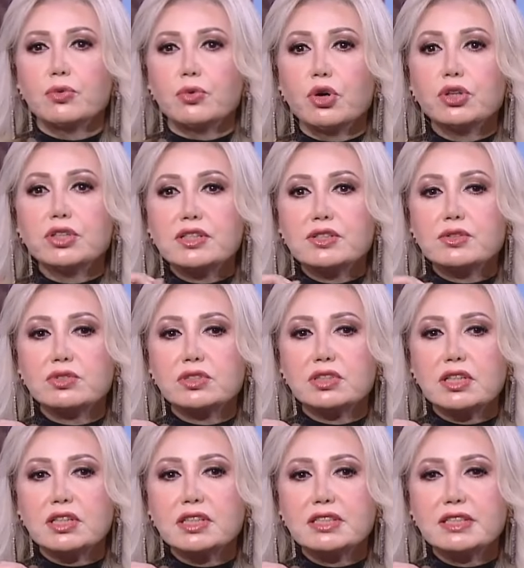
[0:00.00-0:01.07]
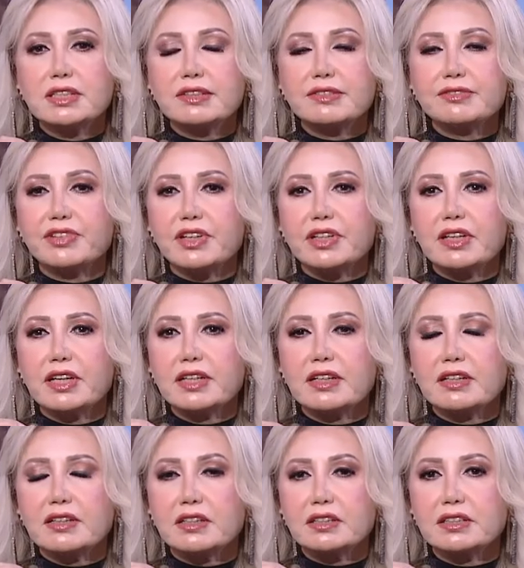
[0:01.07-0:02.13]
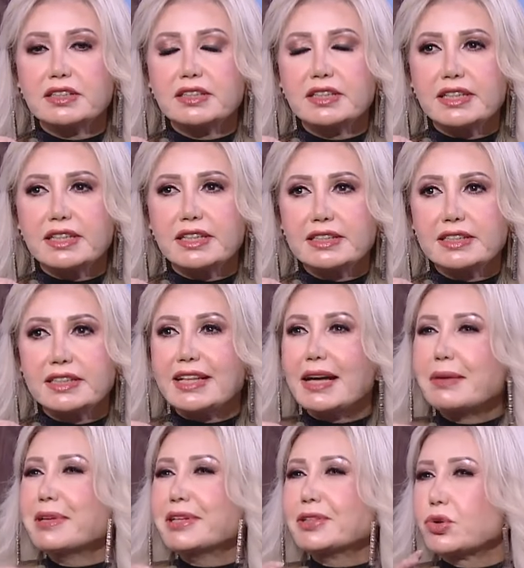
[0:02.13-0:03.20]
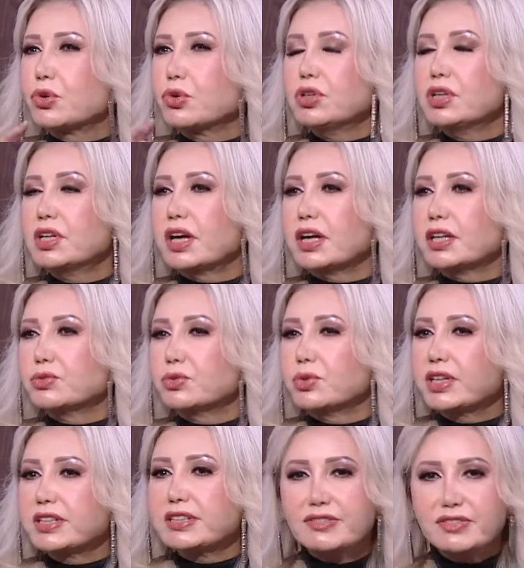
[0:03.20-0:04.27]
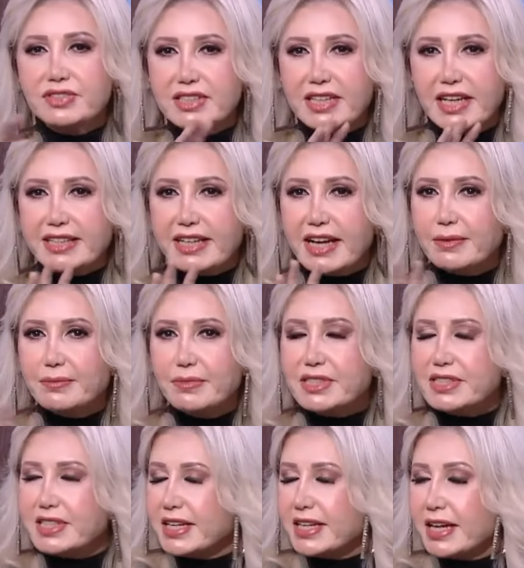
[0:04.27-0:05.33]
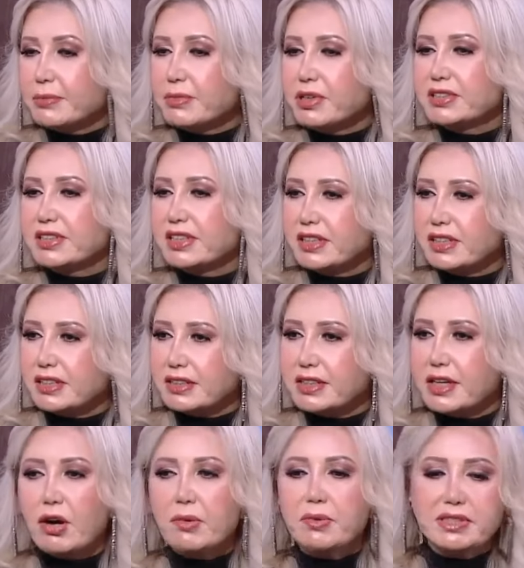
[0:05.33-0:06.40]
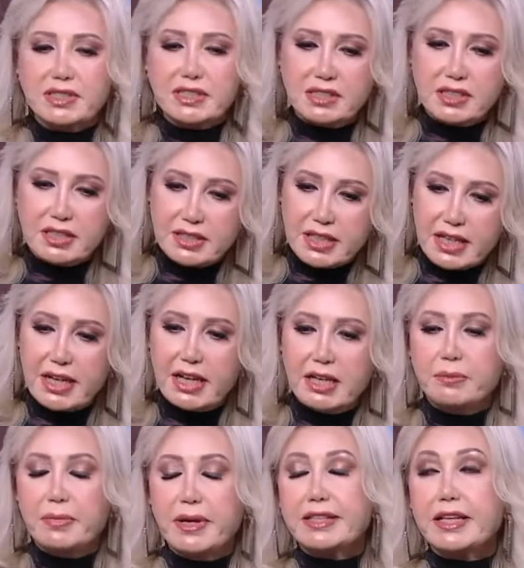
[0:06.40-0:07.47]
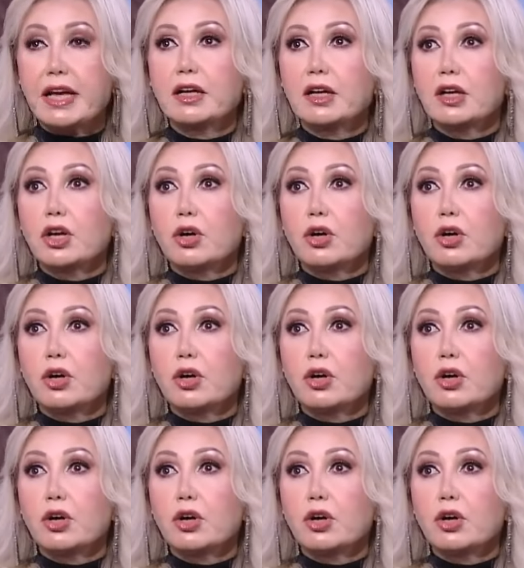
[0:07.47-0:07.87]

وهدى سلطان فنانه قديره جدا عملت كل الادوار نفسي يعني اعمل زي عملت الاغراء وعملت الست الغلبانه